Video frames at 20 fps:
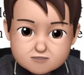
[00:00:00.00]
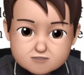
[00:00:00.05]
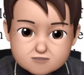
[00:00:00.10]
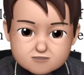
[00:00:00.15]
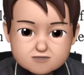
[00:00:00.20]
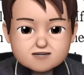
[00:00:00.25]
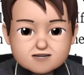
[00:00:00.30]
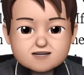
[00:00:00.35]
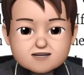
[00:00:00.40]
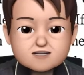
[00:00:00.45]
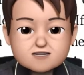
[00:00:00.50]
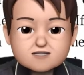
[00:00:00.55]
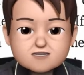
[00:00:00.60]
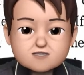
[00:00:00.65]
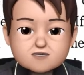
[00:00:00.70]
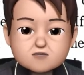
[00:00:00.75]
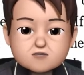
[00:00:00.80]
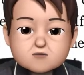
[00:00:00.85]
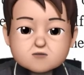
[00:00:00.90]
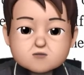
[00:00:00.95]

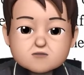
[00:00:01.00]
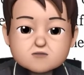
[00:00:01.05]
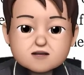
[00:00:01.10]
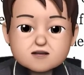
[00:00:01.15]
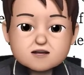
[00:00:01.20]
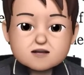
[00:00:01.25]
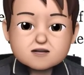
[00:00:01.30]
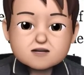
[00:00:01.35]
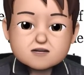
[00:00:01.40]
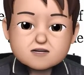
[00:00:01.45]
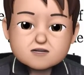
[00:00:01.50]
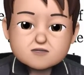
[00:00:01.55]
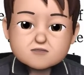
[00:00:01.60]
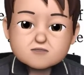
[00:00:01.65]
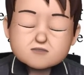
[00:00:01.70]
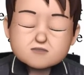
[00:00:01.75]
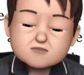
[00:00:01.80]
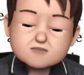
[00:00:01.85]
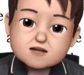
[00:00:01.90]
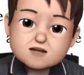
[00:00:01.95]
그러니까 우리가
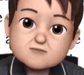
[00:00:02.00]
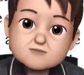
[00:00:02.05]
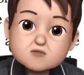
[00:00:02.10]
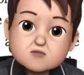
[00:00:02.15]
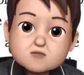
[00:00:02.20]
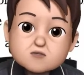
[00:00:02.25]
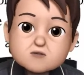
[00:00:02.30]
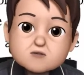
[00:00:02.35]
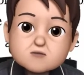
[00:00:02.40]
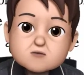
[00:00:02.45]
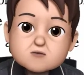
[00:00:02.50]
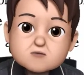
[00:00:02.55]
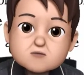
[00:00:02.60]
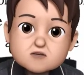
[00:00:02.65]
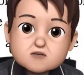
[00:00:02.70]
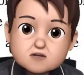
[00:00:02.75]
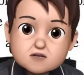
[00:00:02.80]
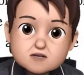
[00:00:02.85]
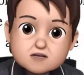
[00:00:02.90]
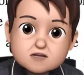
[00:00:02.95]
어떤
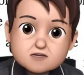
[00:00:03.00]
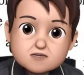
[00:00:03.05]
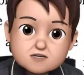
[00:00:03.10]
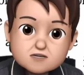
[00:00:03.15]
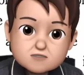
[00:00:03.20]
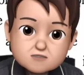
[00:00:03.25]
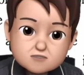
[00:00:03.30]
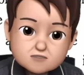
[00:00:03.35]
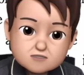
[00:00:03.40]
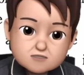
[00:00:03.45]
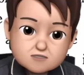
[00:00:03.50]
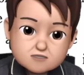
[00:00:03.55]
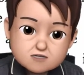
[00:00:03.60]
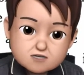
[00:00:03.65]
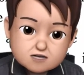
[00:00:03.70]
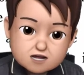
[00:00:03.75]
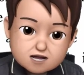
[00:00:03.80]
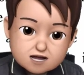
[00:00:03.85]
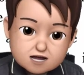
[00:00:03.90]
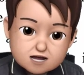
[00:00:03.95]
감정적으로
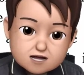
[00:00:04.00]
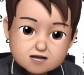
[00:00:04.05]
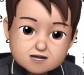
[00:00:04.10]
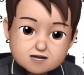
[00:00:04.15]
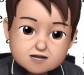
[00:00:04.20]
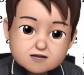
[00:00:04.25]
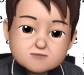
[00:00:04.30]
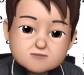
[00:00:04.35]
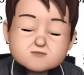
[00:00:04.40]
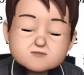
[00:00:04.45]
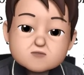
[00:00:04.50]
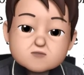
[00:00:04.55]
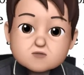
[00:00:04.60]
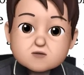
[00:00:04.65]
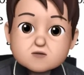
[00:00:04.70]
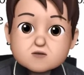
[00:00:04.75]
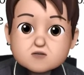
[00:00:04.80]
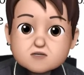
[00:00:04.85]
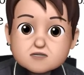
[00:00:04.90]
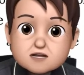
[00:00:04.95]
격앙되었을 때
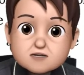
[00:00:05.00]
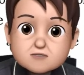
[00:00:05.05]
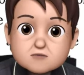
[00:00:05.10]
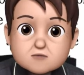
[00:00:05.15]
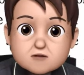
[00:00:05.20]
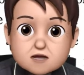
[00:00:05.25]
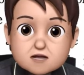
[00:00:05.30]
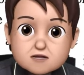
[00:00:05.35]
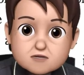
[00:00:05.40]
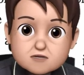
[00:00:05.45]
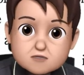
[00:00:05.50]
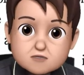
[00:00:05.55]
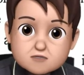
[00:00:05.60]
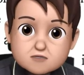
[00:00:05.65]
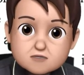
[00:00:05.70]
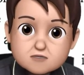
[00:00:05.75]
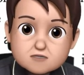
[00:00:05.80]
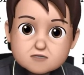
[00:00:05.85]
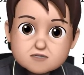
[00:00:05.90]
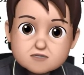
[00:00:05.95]
분노를 사용하는
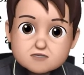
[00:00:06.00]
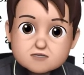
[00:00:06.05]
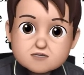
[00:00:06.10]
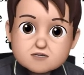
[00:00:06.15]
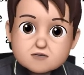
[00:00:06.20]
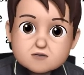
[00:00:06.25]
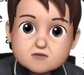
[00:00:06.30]
것은